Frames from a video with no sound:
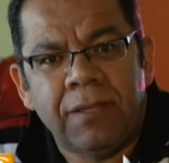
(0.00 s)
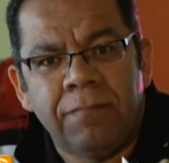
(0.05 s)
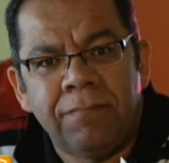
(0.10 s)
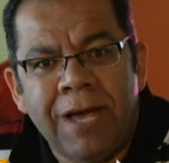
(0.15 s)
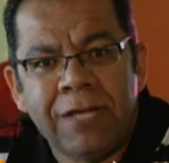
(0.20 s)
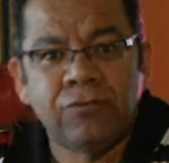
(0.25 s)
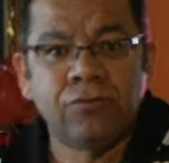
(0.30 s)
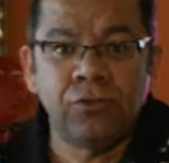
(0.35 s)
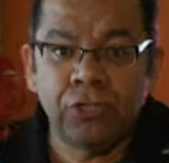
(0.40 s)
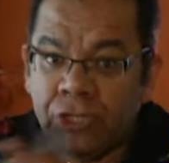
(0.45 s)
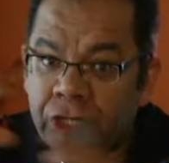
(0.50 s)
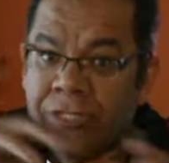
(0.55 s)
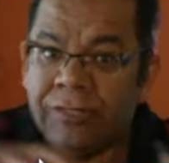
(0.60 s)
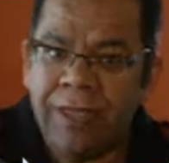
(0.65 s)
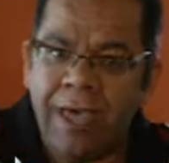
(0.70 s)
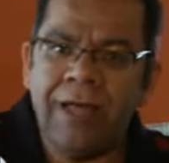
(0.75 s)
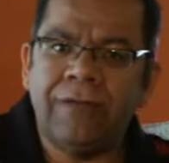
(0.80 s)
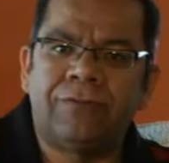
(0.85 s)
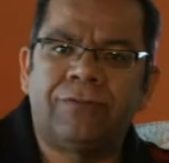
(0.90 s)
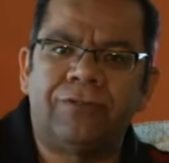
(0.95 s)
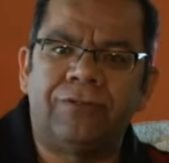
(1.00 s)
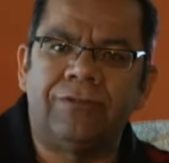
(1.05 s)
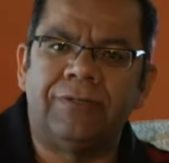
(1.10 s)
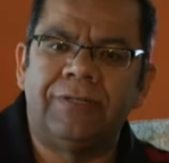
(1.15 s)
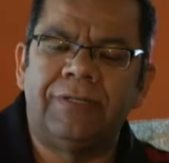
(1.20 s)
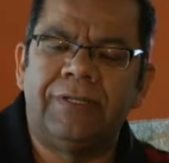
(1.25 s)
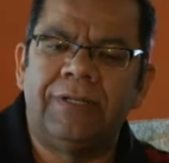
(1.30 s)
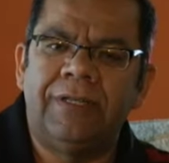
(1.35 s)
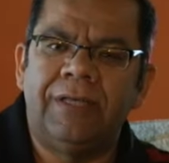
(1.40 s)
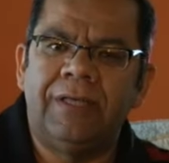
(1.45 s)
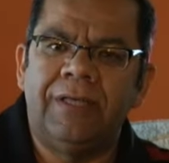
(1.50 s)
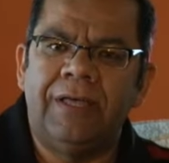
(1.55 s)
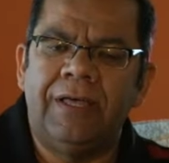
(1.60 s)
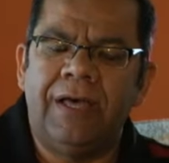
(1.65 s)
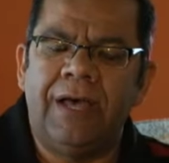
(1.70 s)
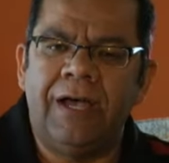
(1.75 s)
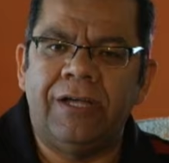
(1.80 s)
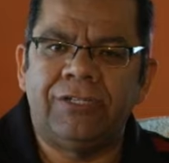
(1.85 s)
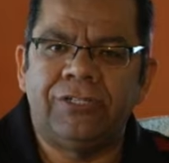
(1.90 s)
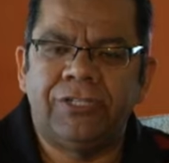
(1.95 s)
mas os de dentro
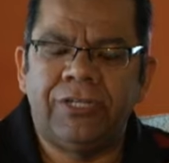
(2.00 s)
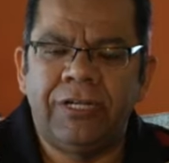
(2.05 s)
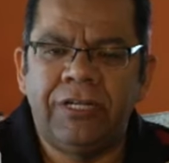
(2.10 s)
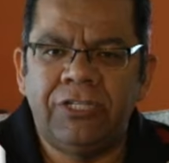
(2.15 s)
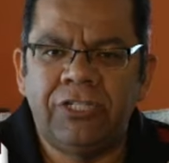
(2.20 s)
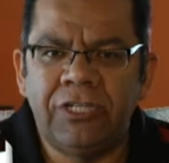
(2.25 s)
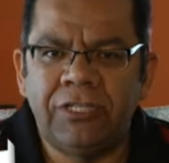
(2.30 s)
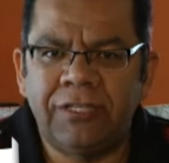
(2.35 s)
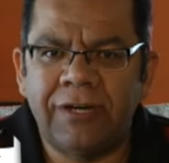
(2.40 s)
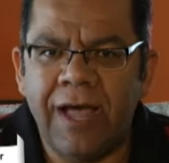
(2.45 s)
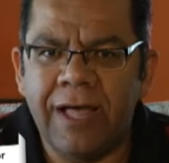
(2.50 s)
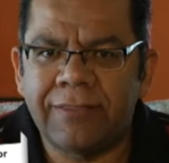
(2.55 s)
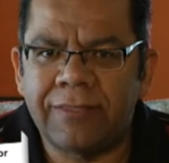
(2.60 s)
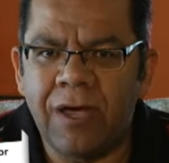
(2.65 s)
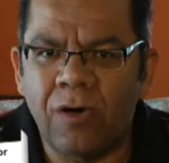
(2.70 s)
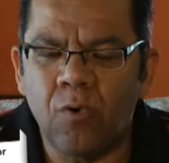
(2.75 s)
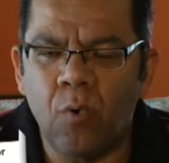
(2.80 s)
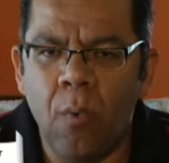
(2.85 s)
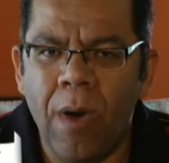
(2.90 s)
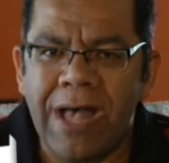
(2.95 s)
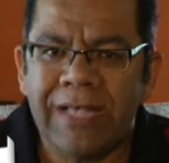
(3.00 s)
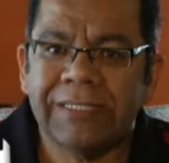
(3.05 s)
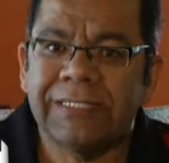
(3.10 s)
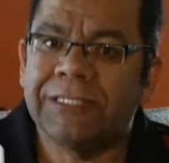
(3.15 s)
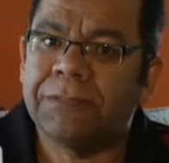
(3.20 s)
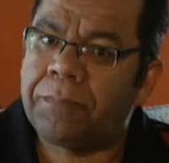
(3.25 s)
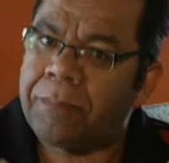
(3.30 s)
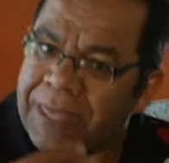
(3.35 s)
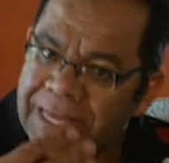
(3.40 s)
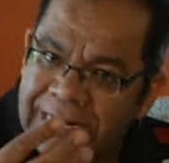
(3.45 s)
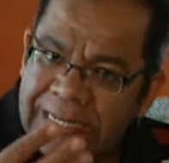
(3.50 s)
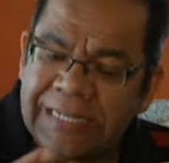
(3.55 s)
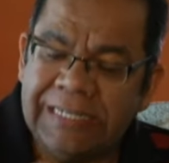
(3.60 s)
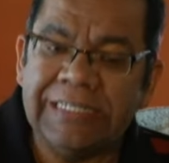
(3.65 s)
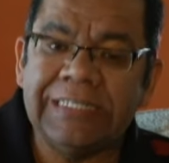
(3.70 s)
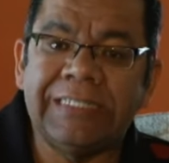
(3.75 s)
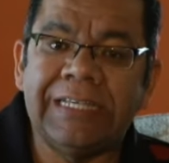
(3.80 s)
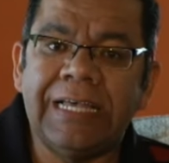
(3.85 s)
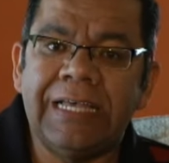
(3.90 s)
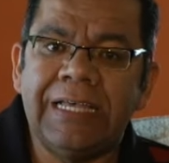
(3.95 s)
a gente trata com
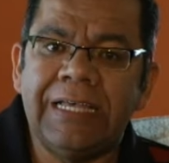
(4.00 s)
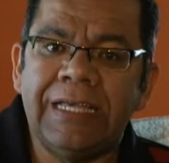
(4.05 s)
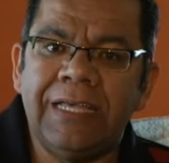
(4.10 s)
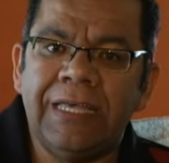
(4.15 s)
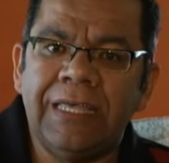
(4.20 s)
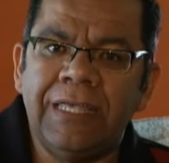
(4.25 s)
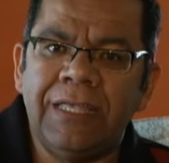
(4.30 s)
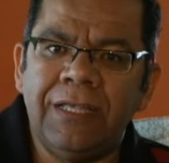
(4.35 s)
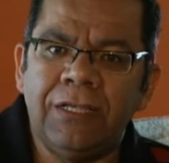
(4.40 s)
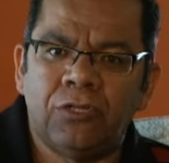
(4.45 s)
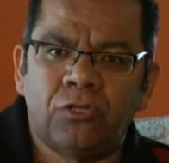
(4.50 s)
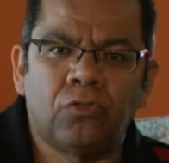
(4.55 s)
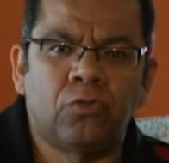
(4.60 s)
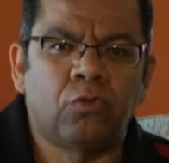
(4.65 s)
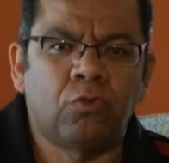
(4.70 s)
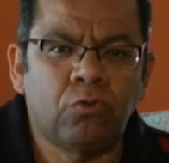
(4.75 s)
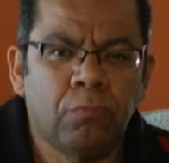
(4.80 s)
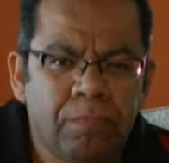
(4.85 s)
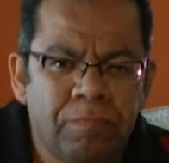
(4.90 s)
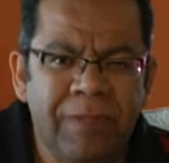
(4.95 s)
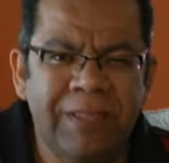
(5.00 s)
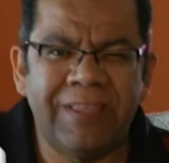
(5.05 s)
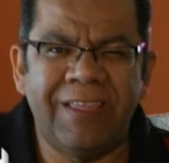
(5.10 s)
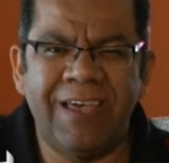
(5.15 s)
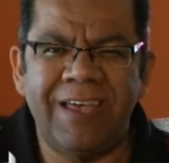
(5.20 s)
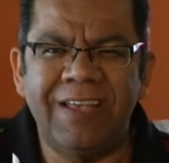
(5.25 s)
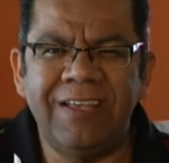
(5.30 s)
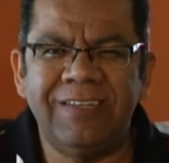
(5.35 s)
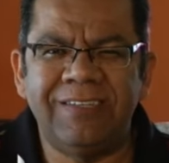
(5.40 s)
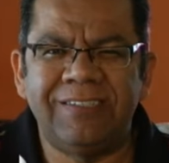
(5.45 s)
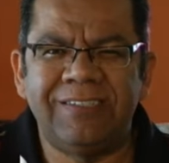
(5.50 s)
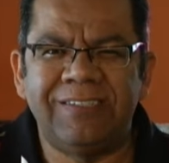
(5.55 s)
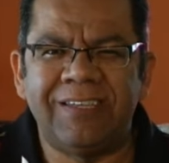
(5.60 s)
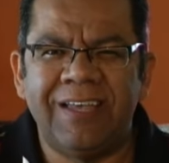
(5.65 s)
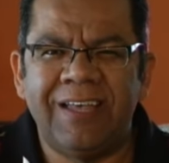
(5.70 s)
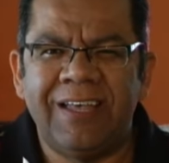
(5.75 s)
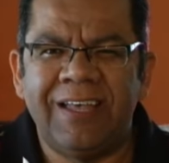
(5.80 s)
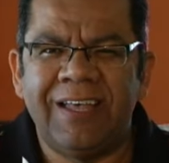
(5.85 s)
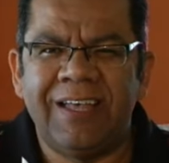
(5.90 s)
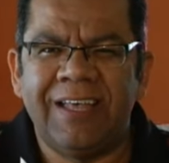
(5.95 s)
aspereza, estupidez
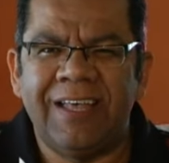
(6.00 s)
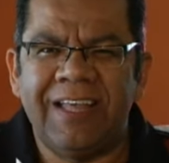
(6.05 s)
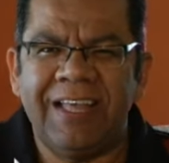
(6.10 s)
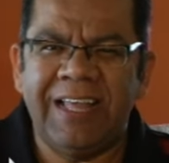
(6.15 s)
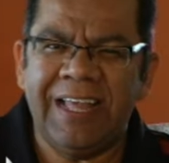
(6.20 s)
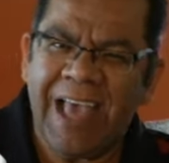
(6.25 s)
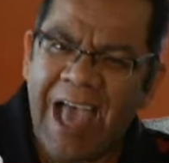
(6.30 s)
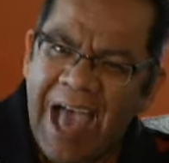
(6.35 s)
e